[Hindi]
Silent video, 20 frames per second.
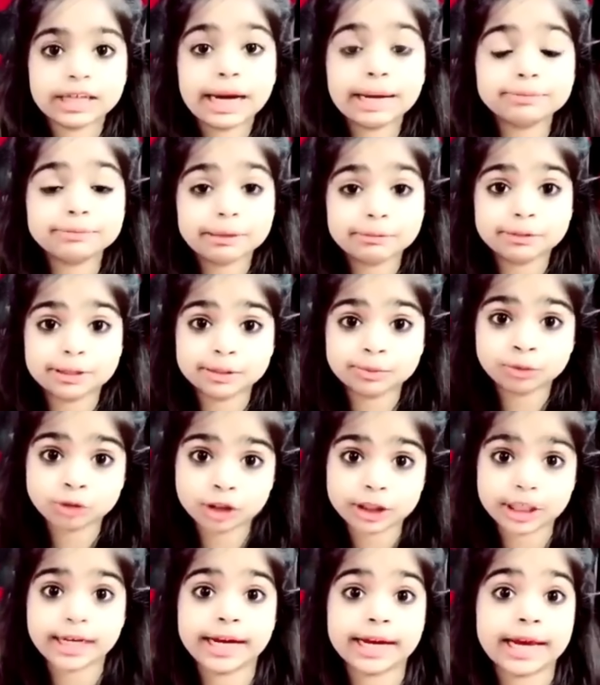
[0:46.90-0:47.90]
आप सबसे
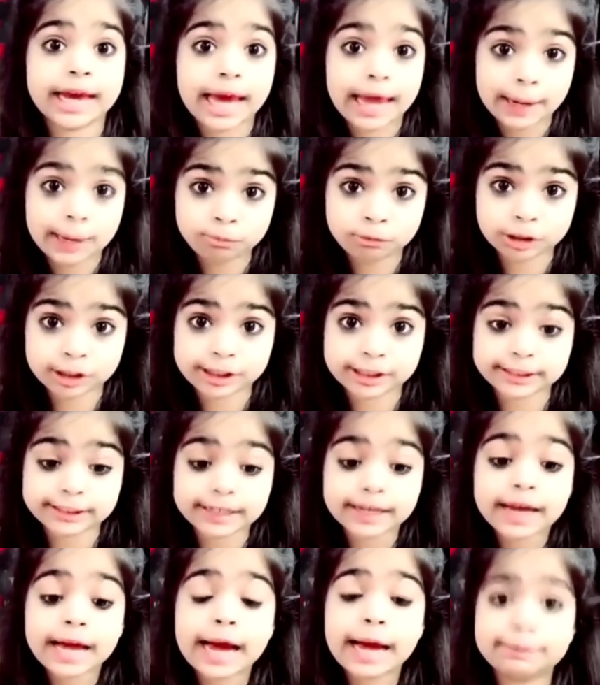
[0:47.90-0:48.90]
मुझे एक हेल्प चाहिए
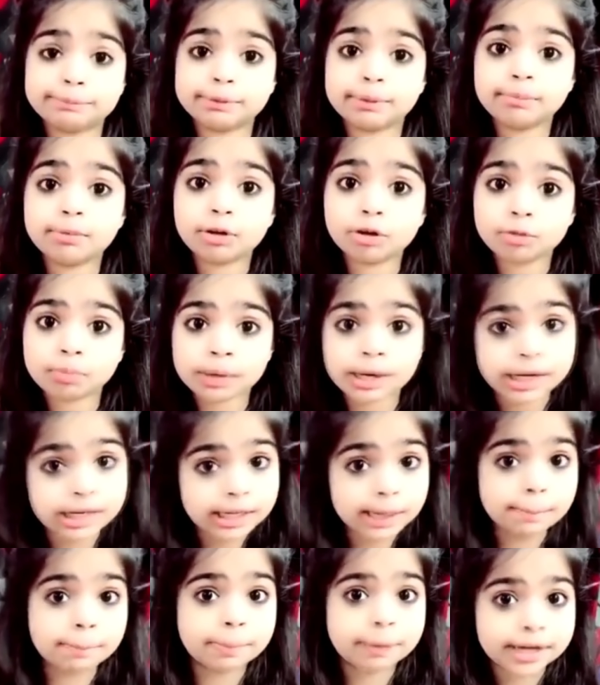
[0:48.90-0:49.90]
आप सब लोग मेरे
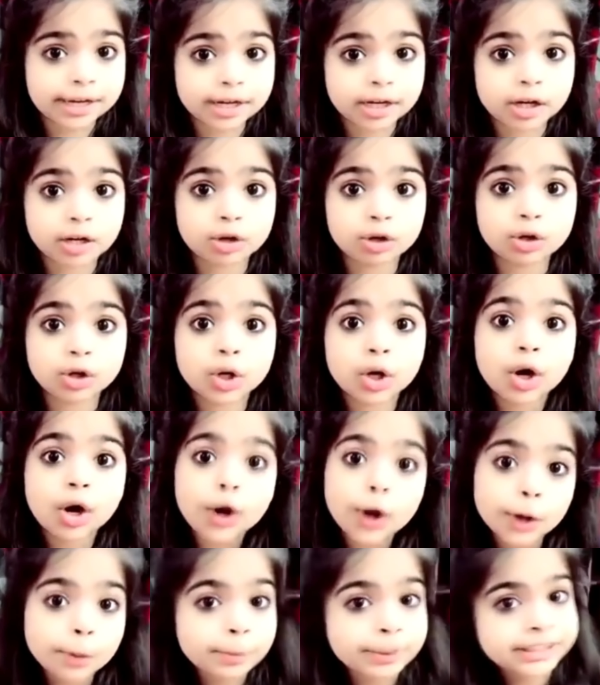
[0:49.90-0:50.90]
लिए प्रे करो
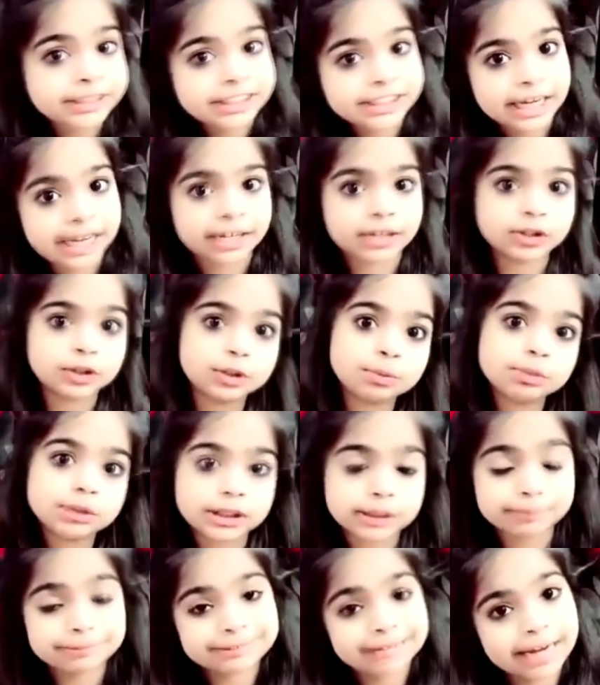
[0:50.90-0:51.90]
और मेरे चैनल को भी
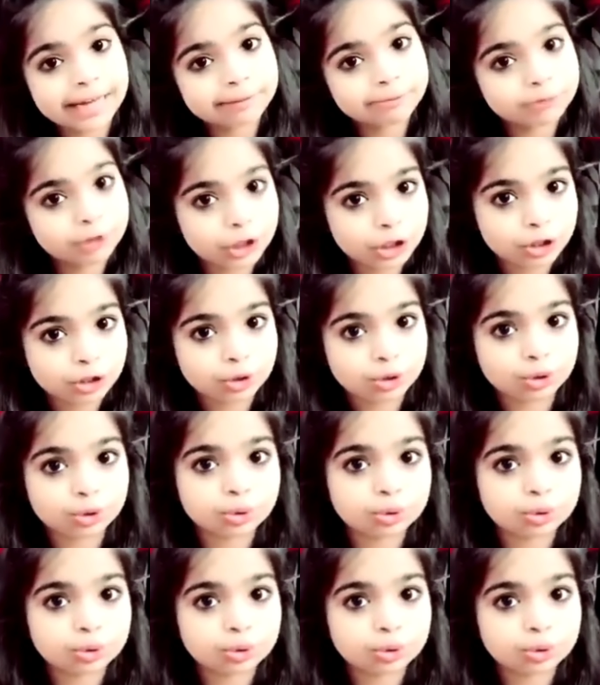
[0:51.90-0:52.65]
सब्सक्राइब करो